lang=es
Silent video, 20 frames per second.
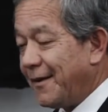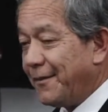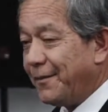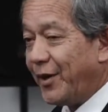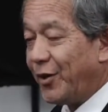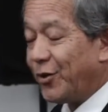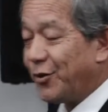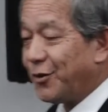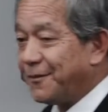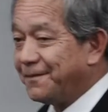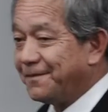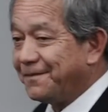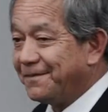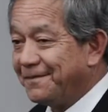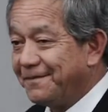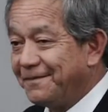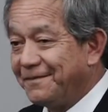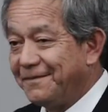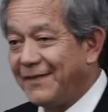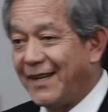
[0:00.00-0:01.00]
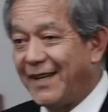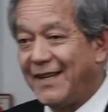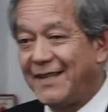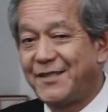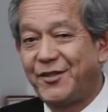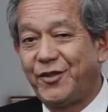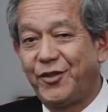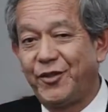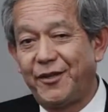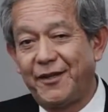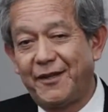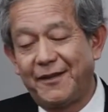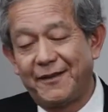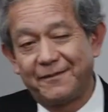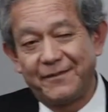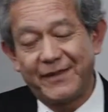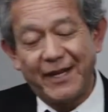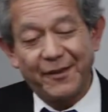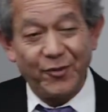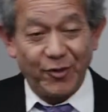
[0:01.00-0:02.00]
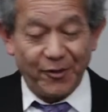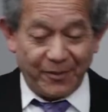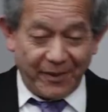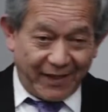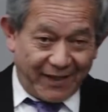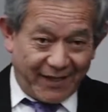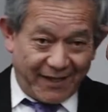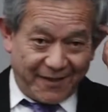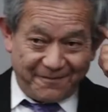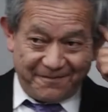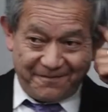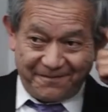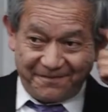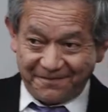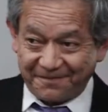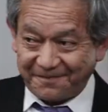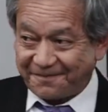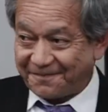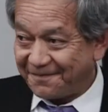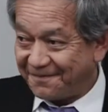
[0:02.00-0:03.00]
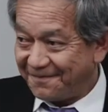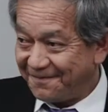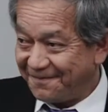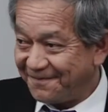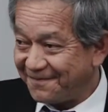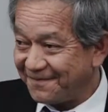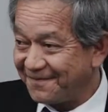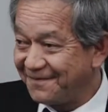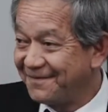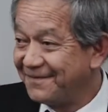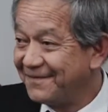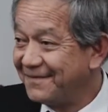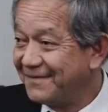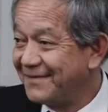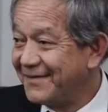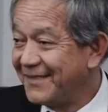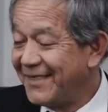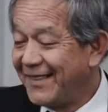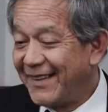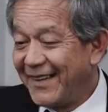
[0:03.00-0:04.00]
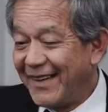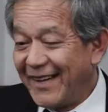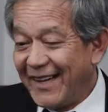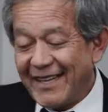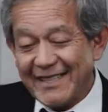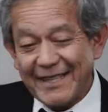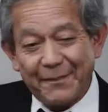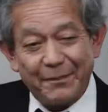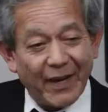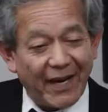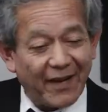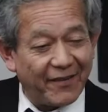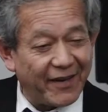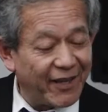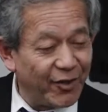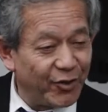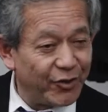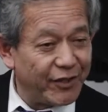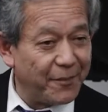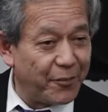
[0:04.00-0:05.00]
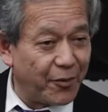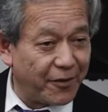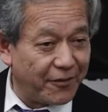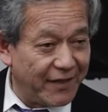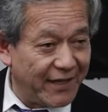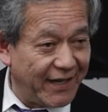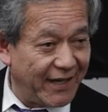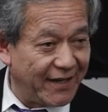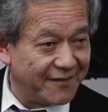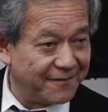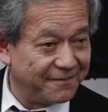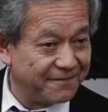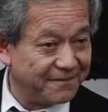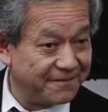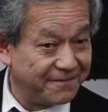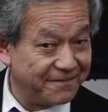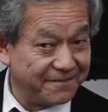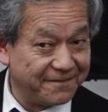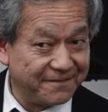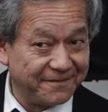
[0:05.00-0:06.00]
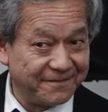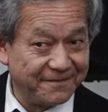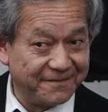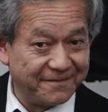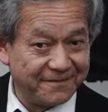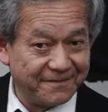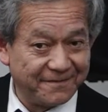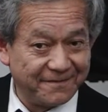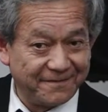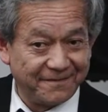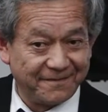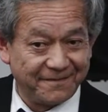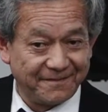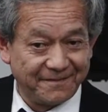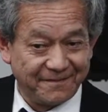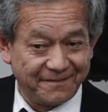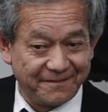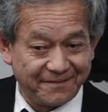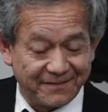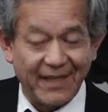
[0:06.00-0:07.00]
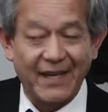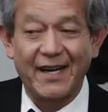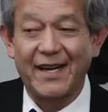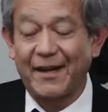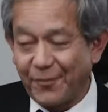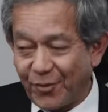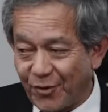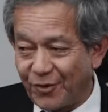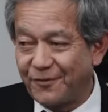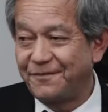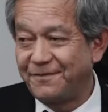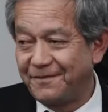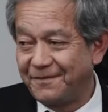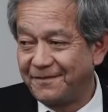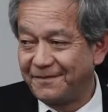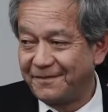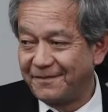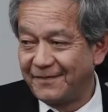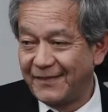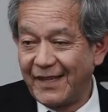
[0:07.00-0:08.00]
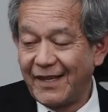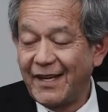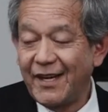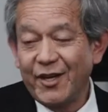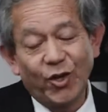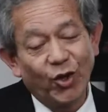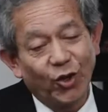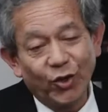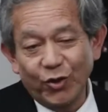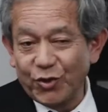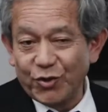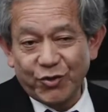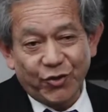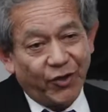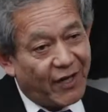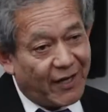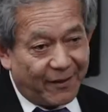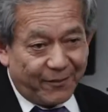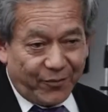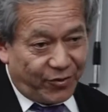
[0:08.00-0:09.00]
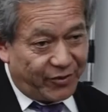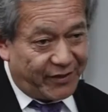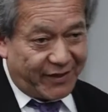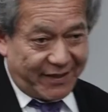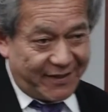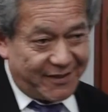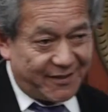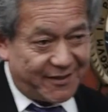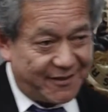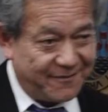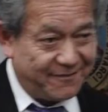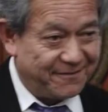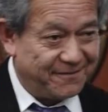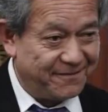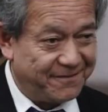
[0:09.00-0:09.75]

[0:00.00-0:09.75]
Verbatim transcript: Pero este, ya me olvidé. ¿Esas palabras de dónde provenían? Del Japón. Yo no soy japonés.